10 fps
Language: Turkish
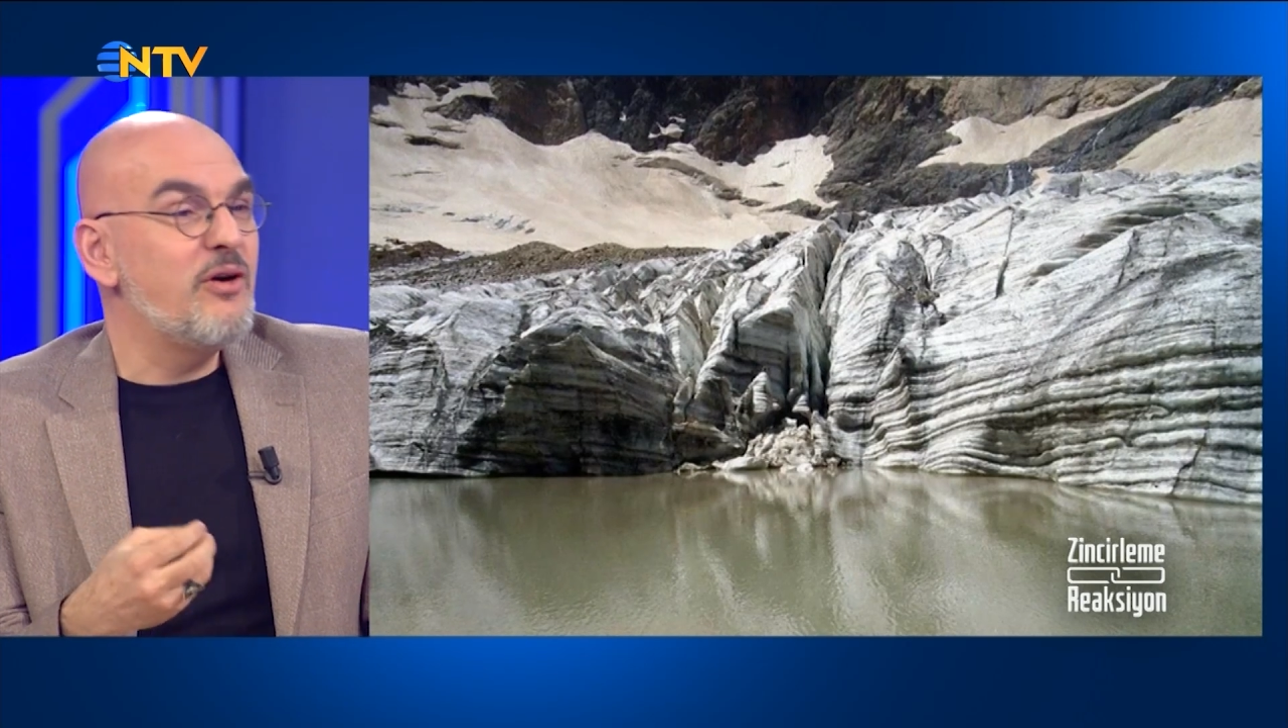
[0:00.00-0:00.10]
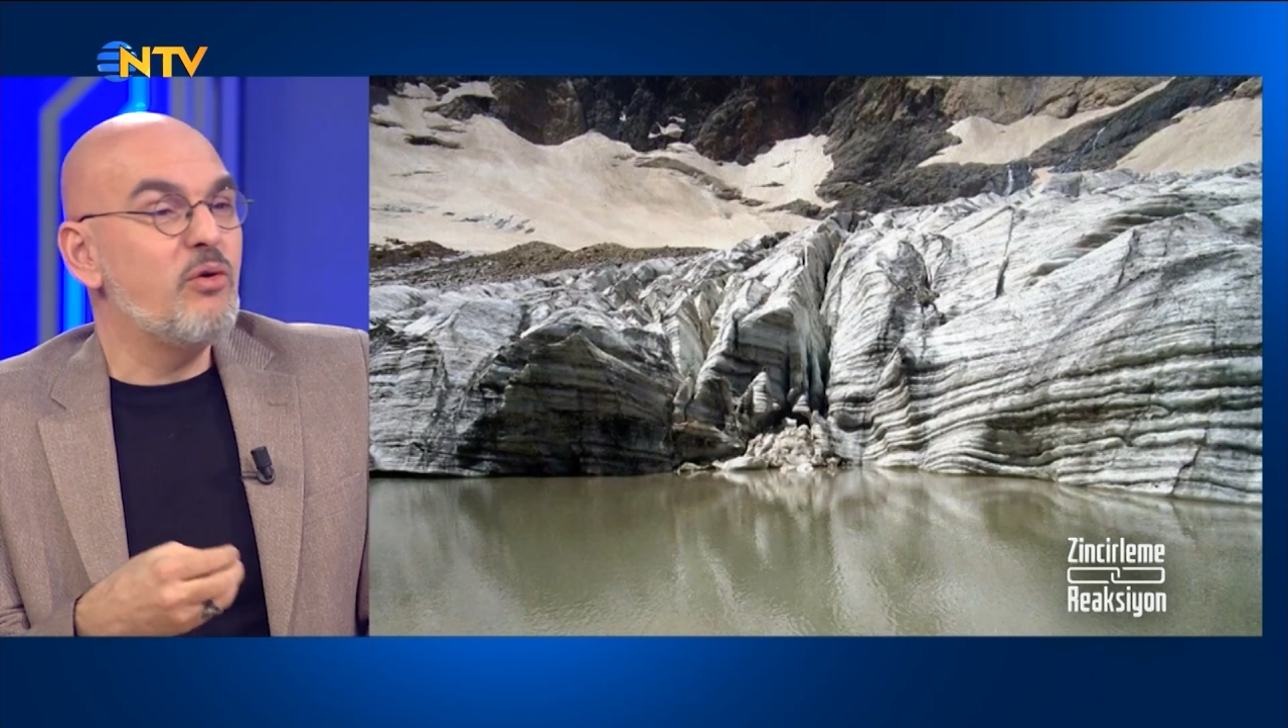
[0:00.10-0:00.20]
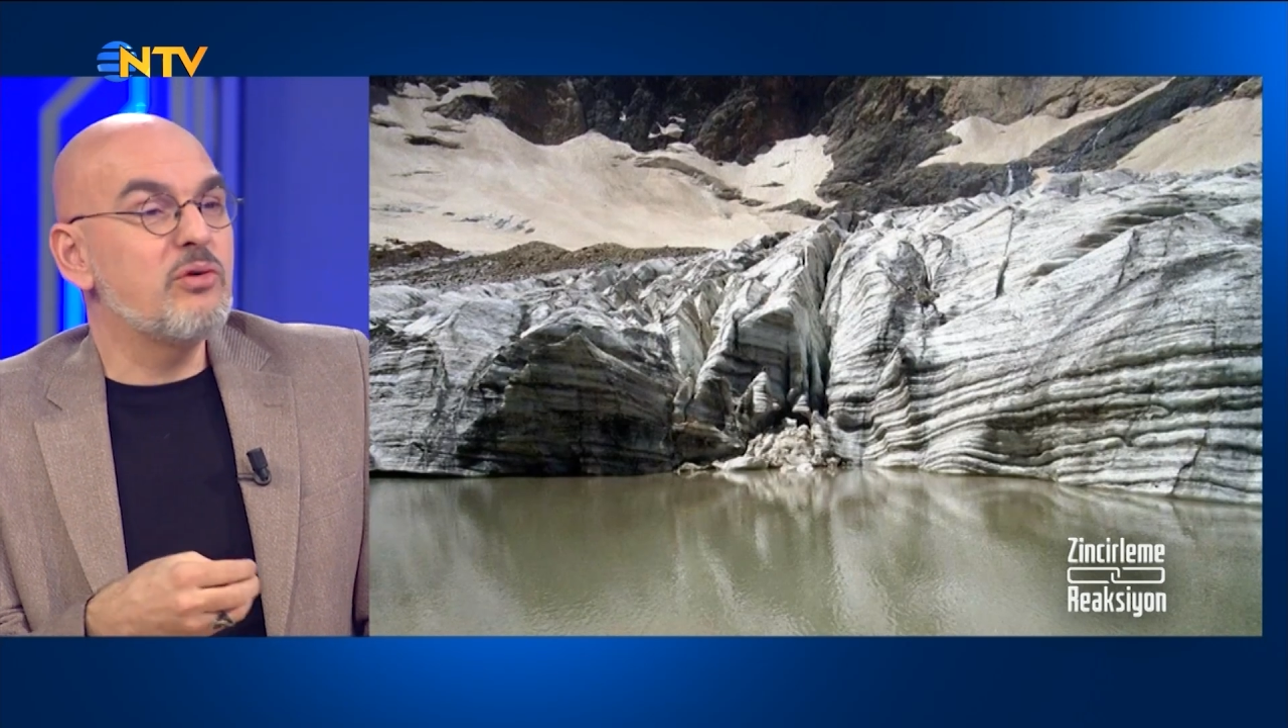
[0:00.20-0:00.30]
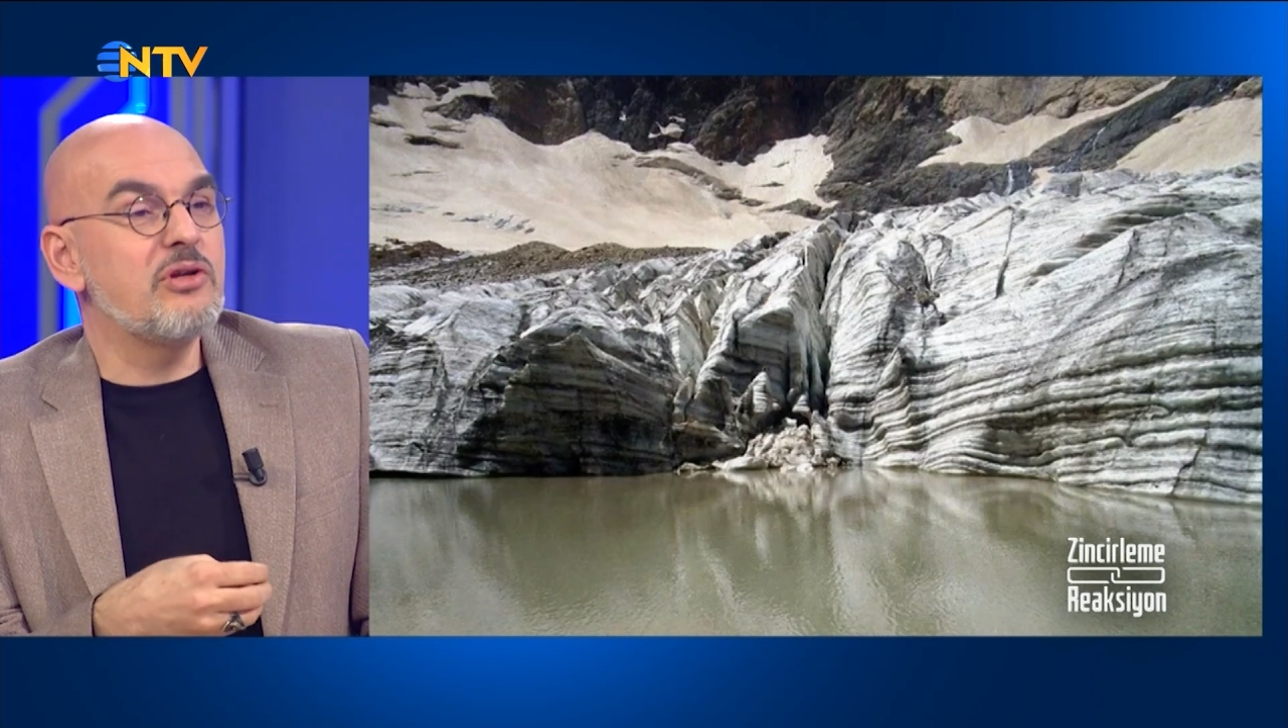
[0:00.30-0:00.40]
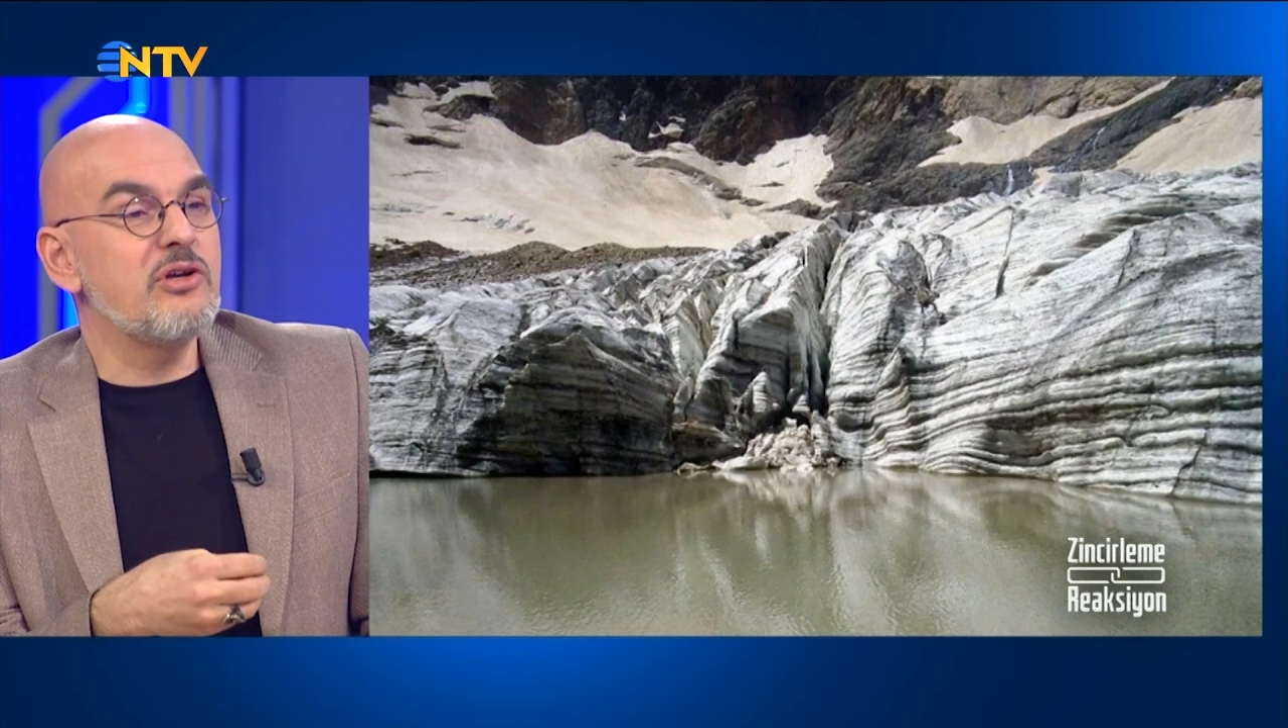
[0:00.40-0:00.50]

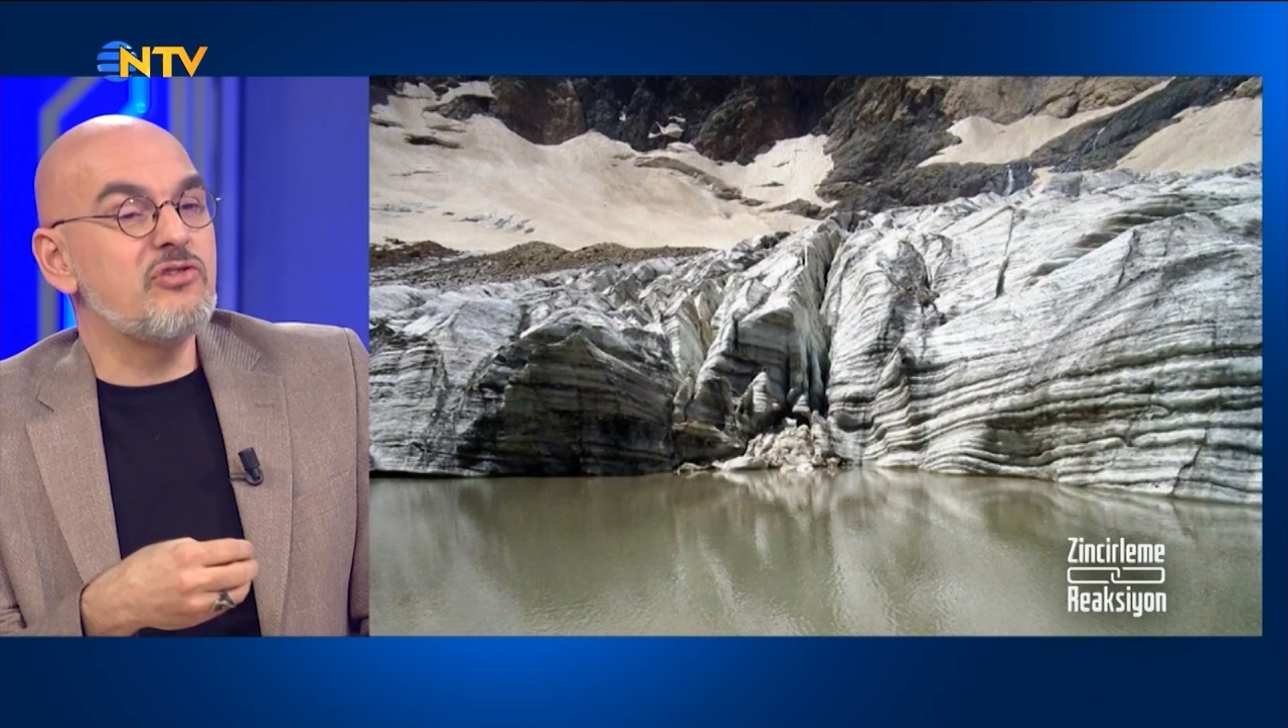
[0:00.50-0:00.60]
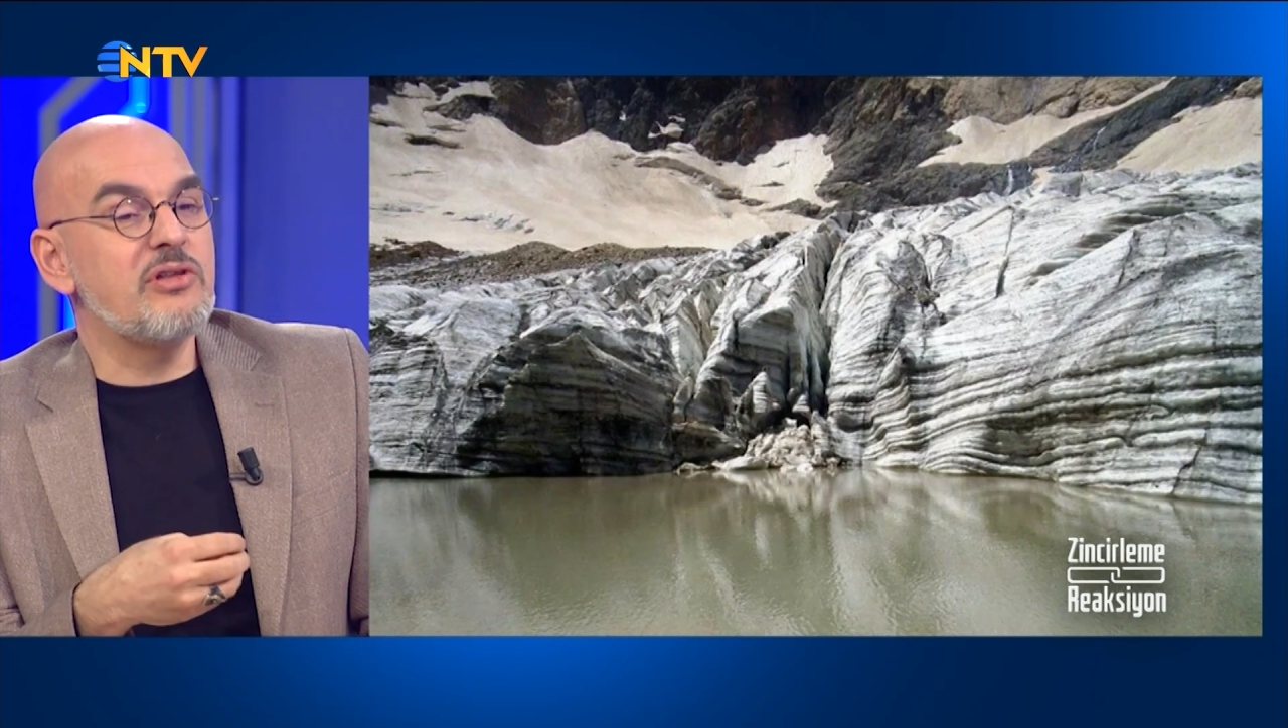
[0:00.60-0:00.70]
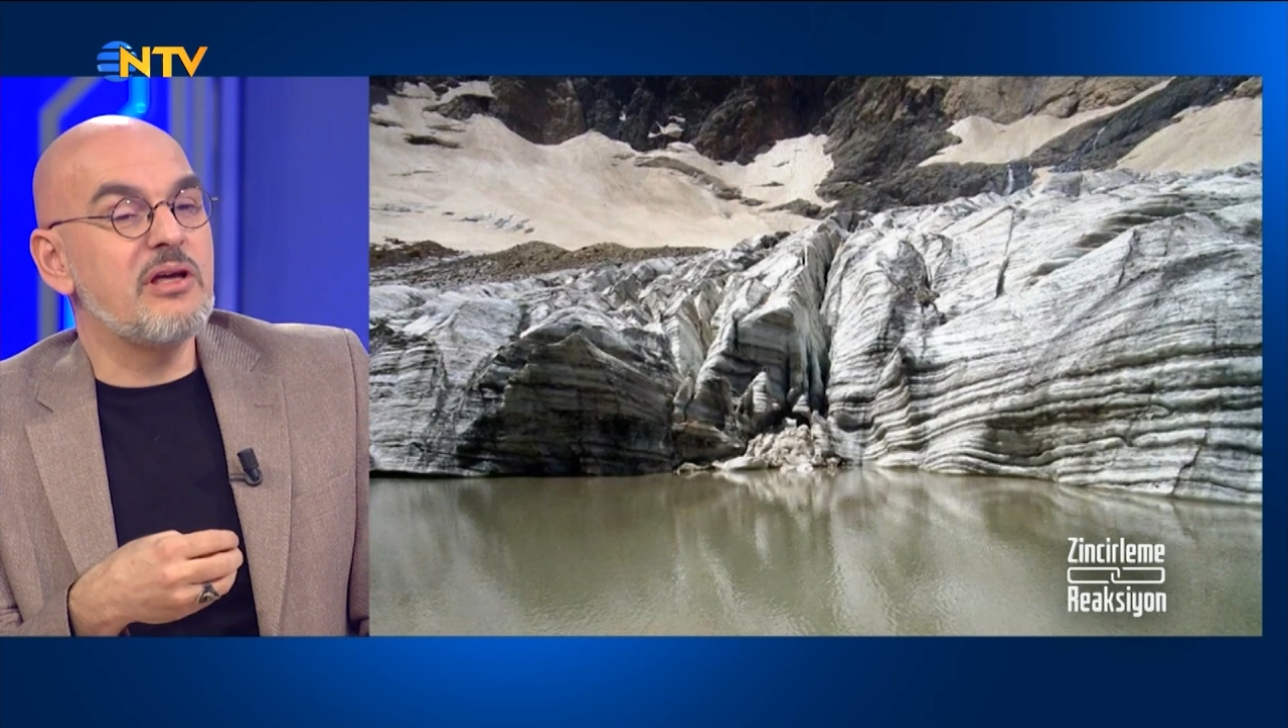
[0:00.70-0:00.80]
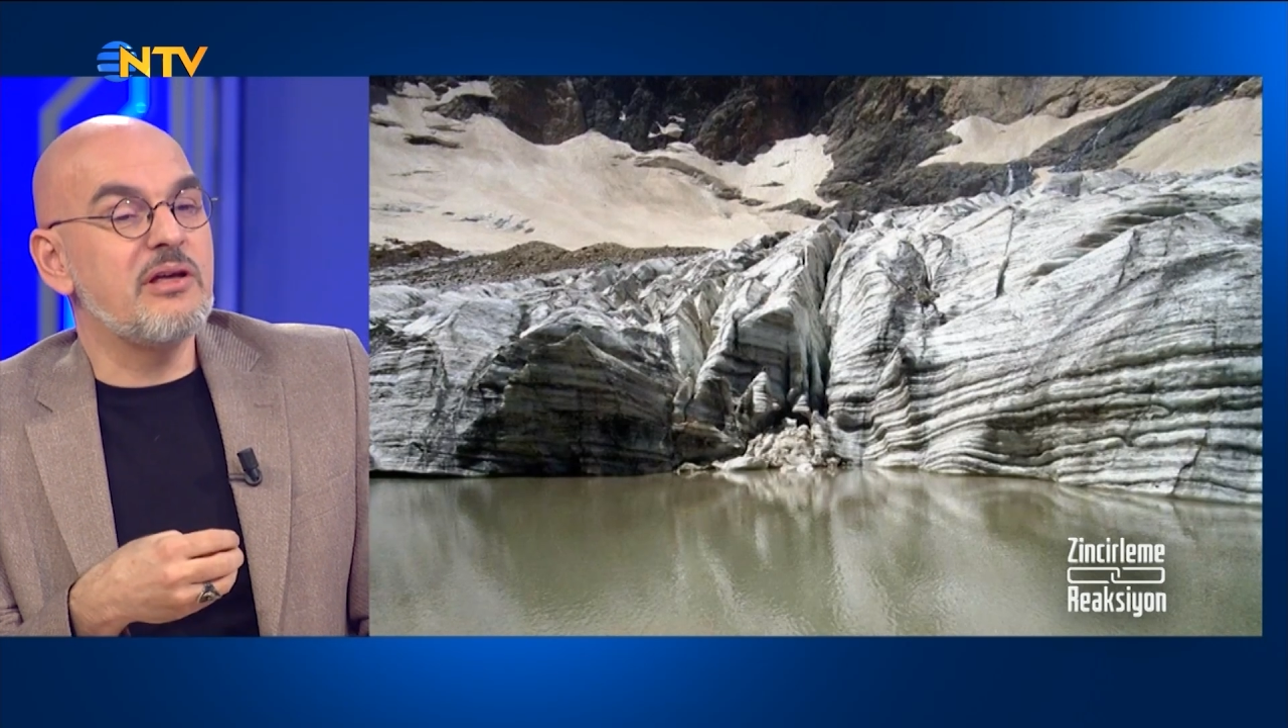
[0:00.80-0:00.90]
orada işte